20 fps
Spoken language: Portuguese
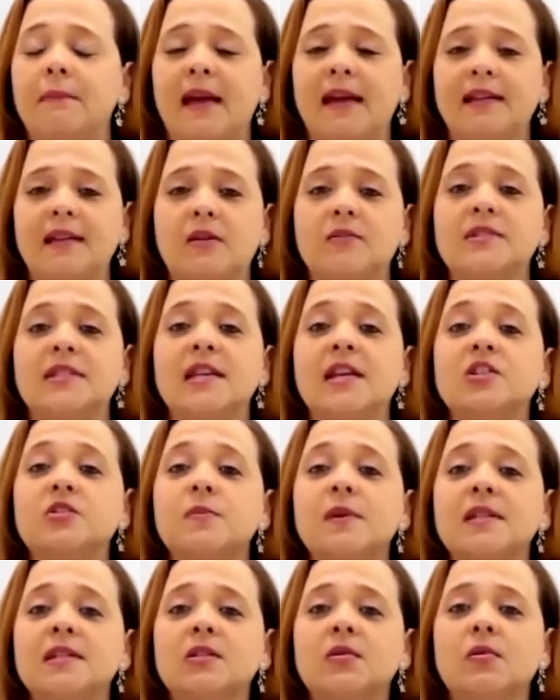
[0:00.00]
perdão, se
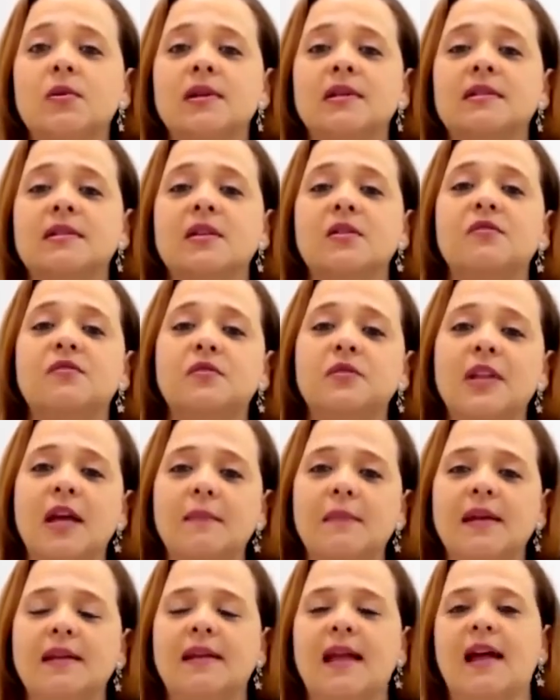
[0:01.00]
as pessoas são
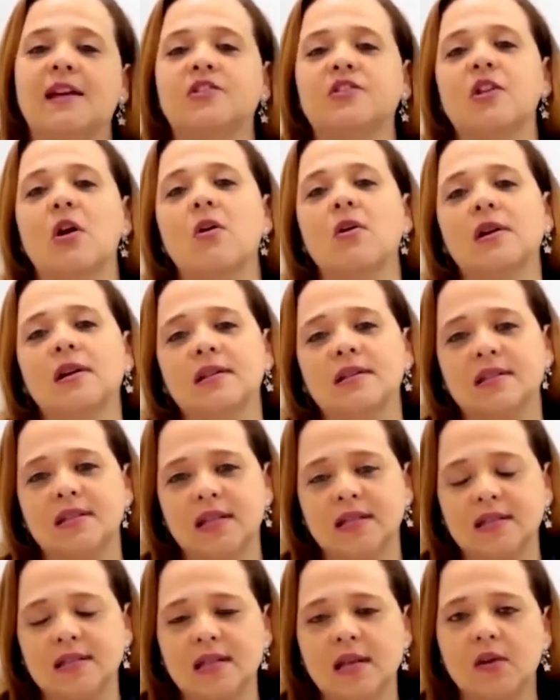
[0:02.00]
fundamentais na
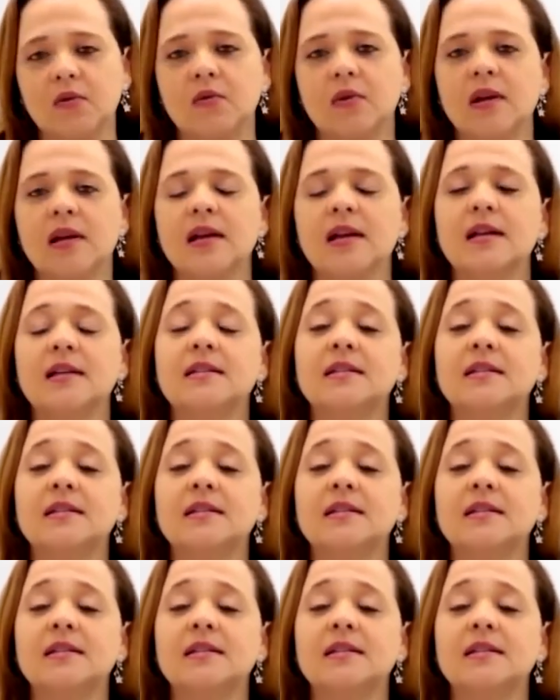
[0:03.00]
organização,